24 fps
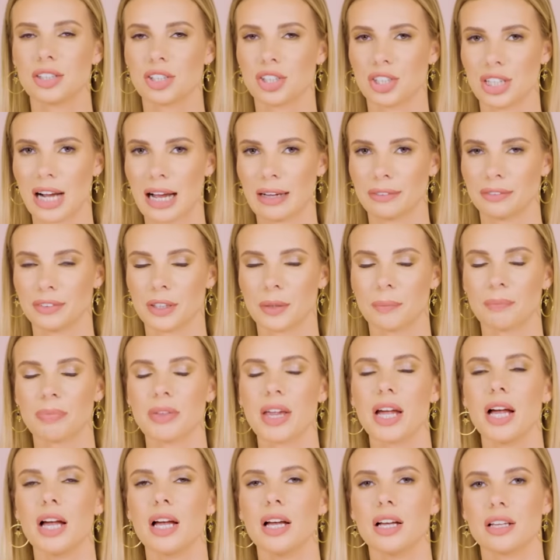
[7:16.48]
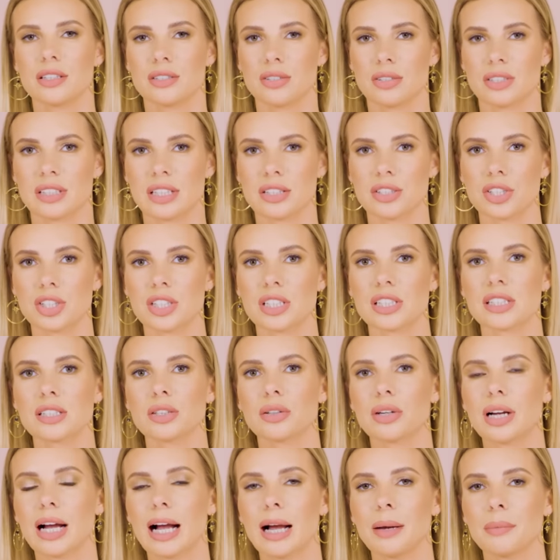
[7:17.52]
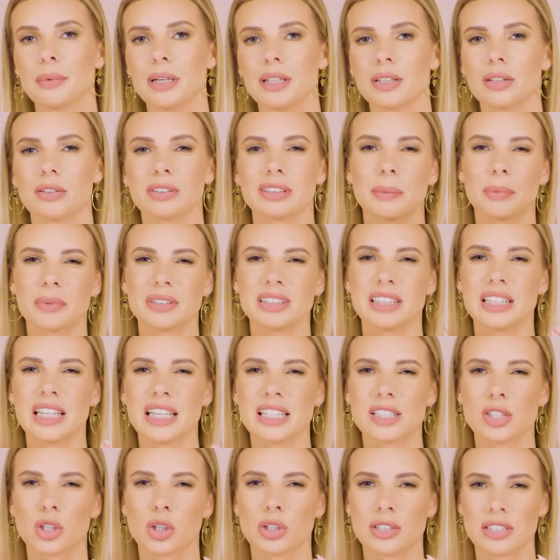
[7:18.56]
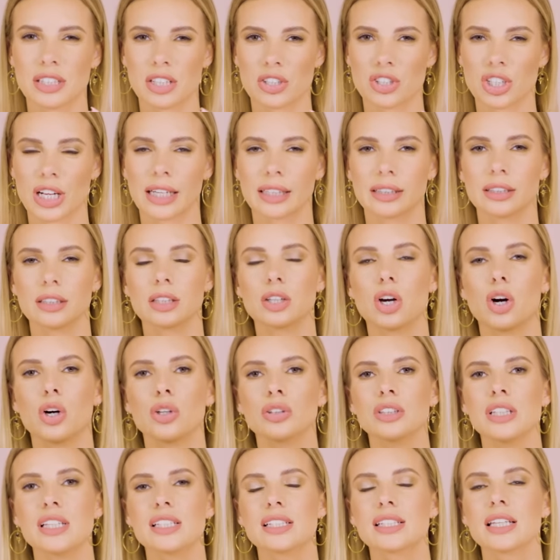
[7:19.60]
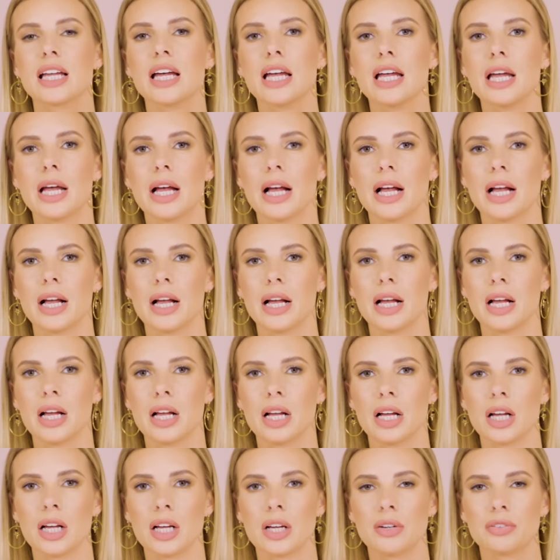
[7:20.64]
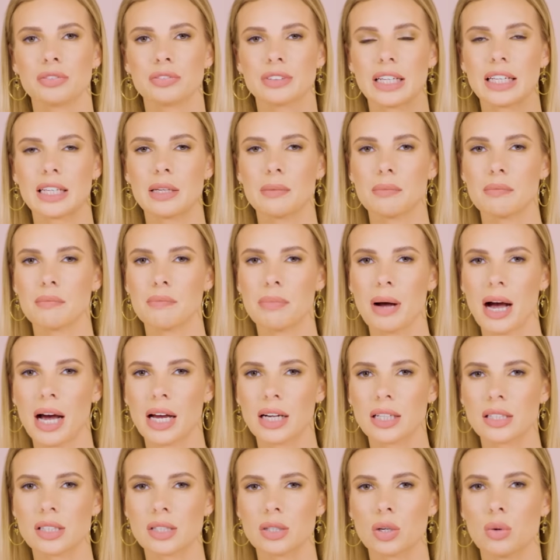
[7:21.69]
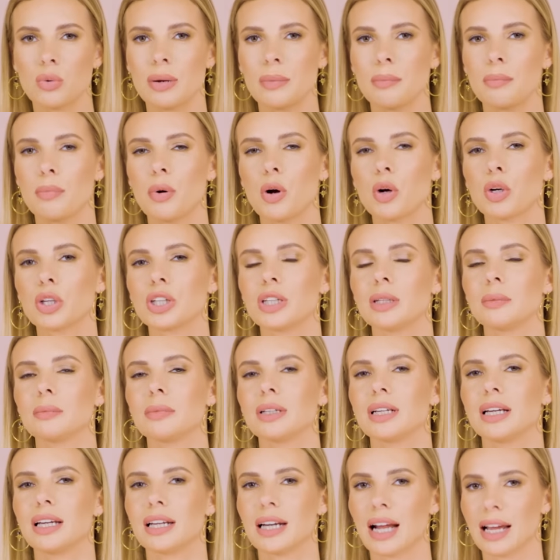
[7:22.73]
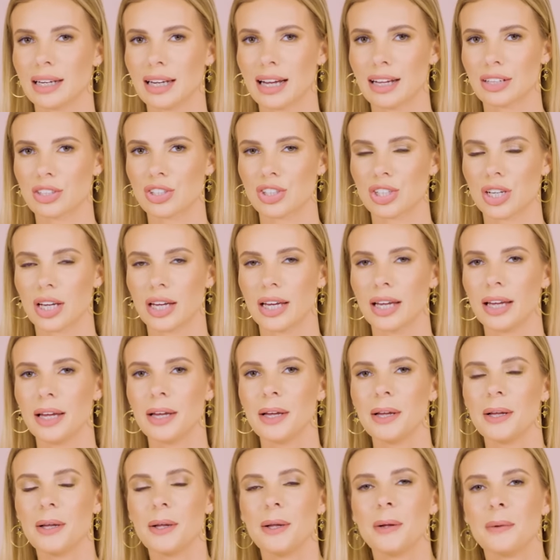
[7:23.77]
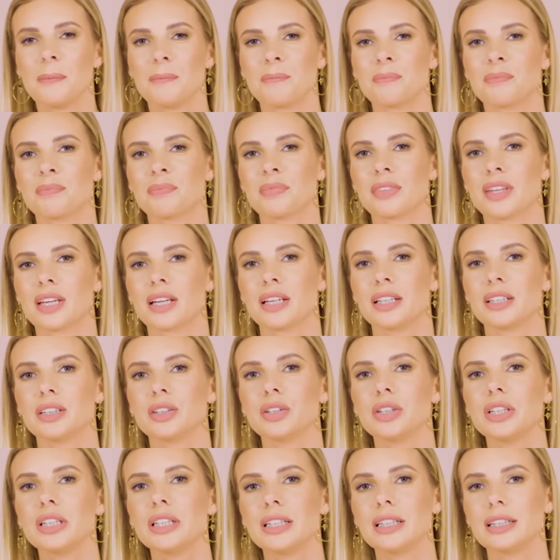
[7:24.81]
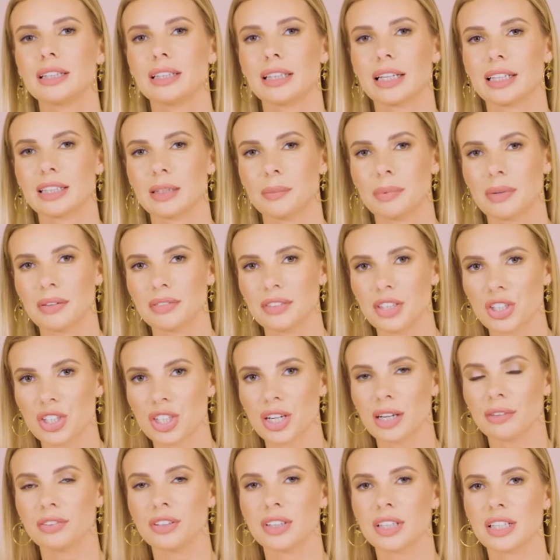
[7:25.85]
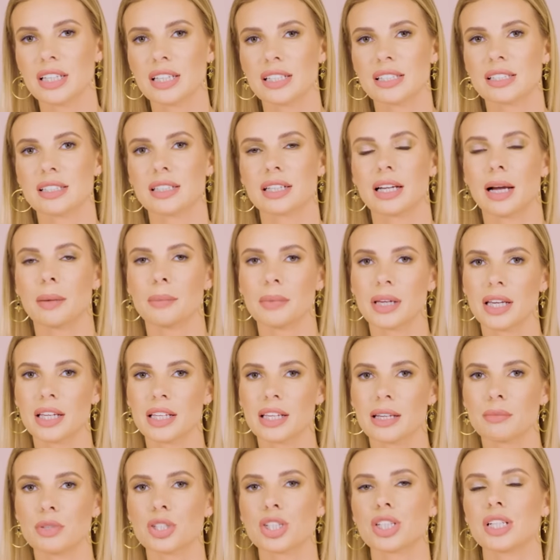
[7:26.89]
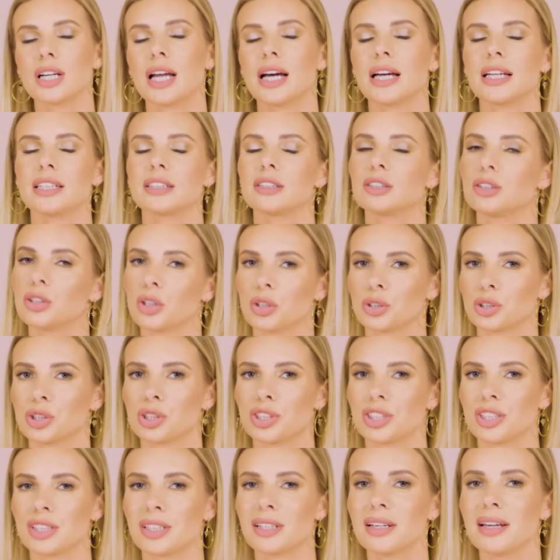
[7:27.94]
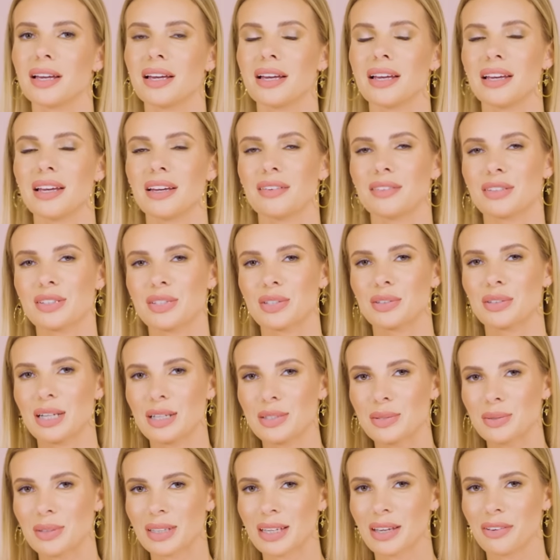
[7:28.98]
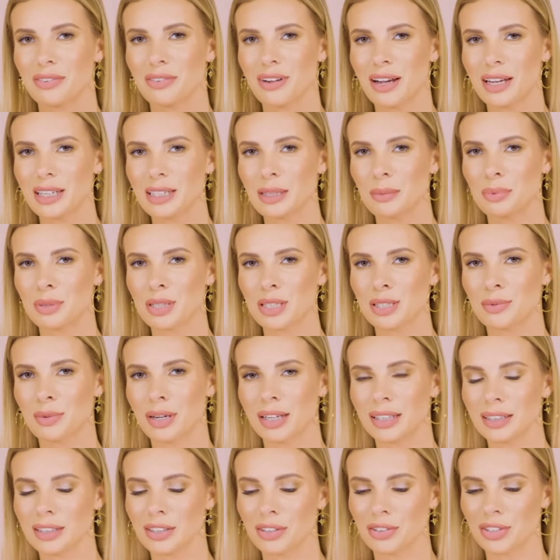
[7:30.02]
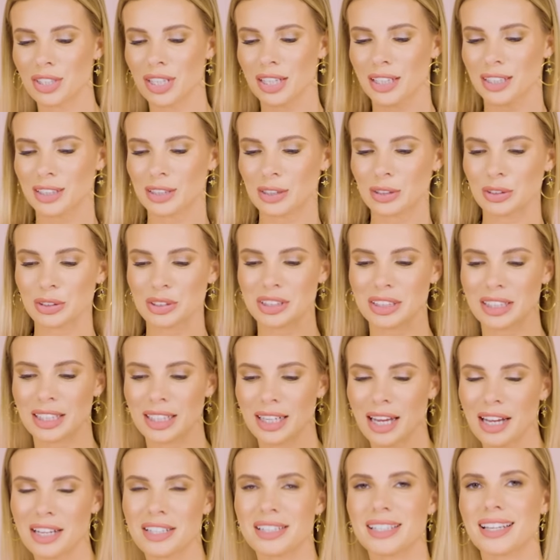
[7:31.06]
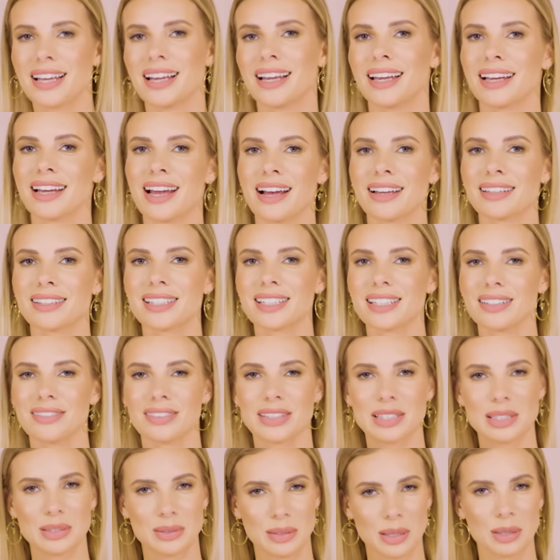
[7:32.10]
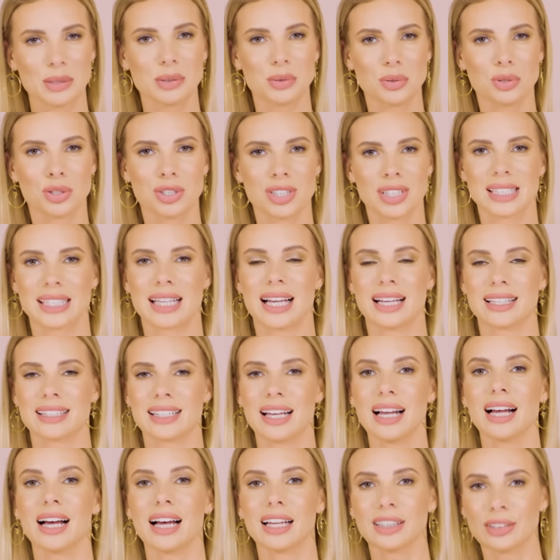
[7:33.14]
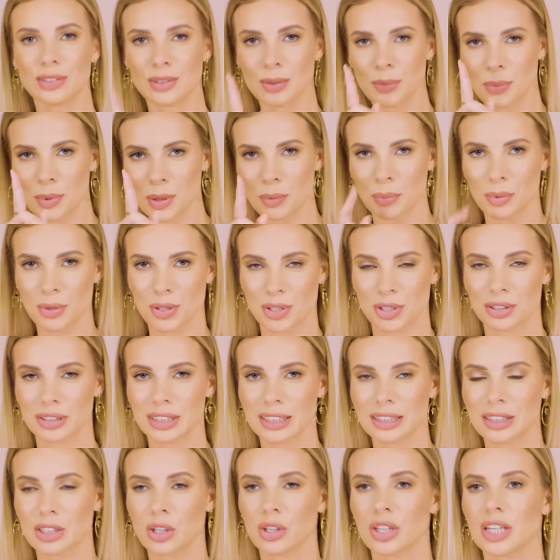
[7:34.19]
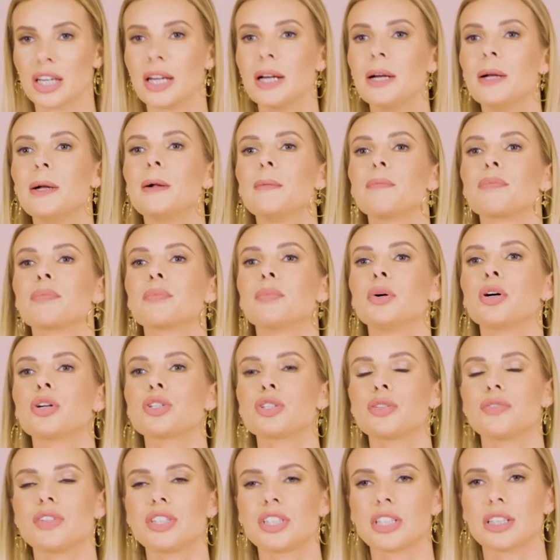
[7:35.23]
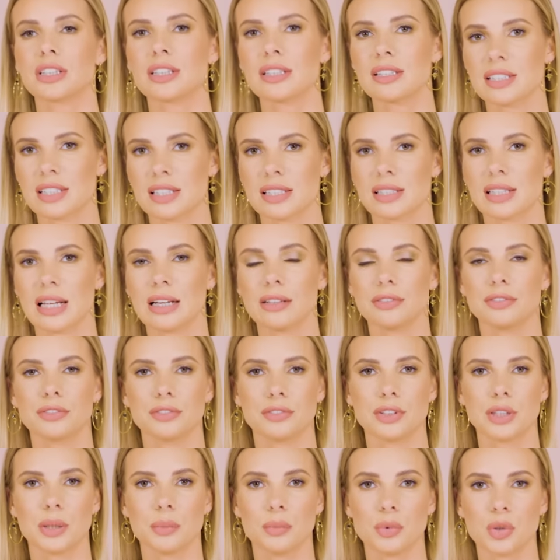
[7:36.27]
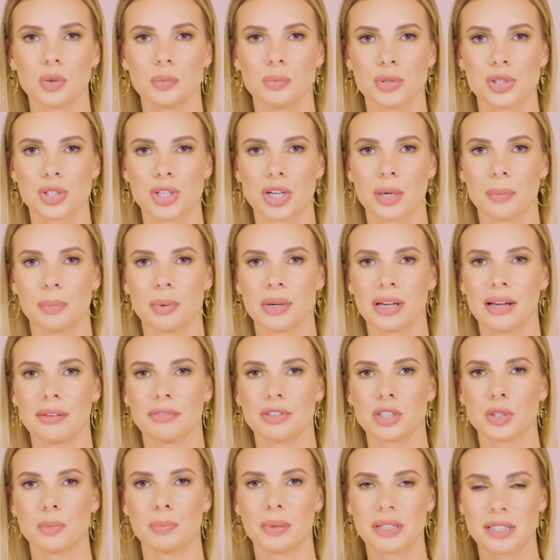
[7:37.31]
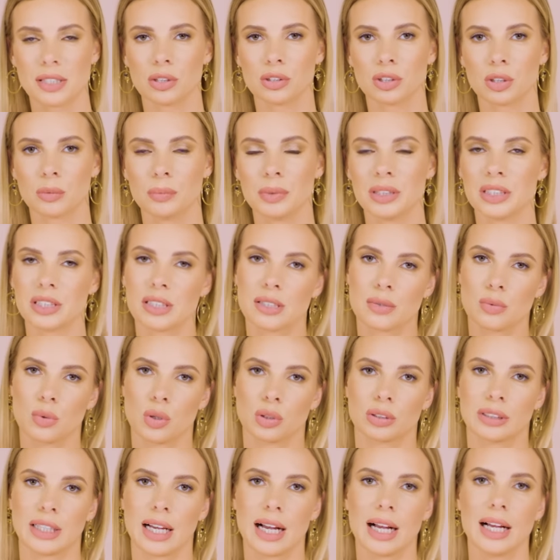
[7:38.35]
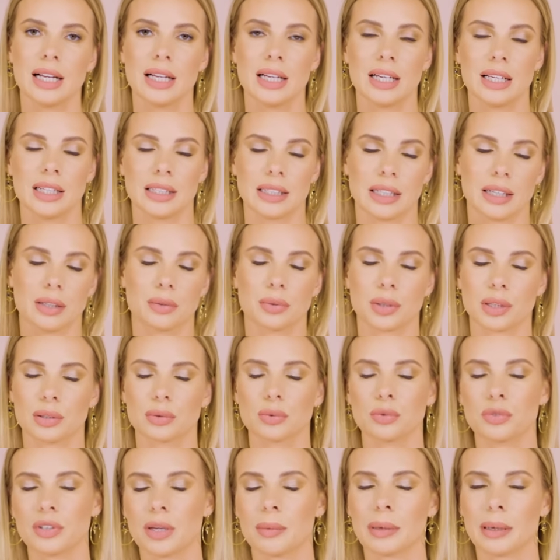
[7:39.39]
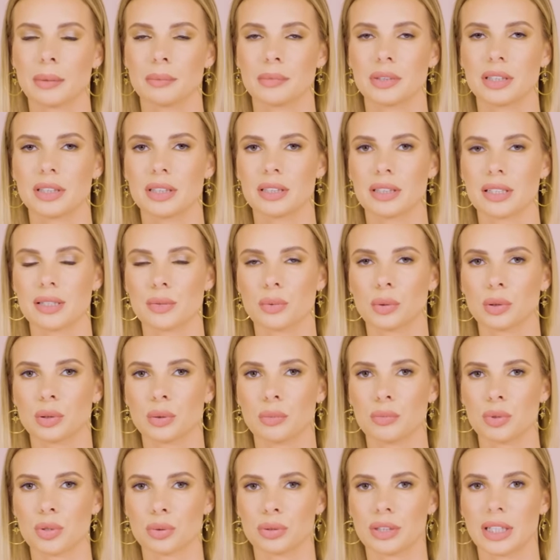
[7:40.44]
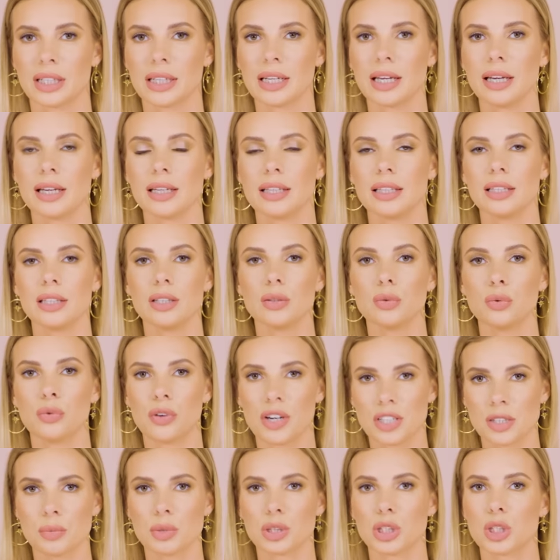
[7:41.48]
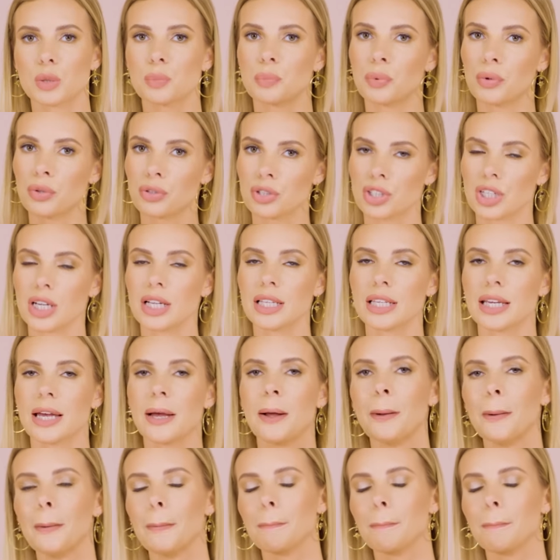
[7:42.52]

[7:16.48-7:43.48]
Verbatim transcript: szafir co znaczy, że jest to kamień. On naprawdę nie jest do końca czarny, tylko on jest e, w takim bardzo głębokim granacie. Mm, no i tak naprawdę szafir jest kamieniem szlachetności, więc od razu takie fajne przesłanie o szlachetności, klasie, elegancji, więc to już się zgadza, a to dopiero początek drogi. Bo oczywiście ten zestaw nie mógłby się pojawić bez odrobiny złota. Ja akurat uwielbiam e, złotą biżuterię i uważam, że też połączenie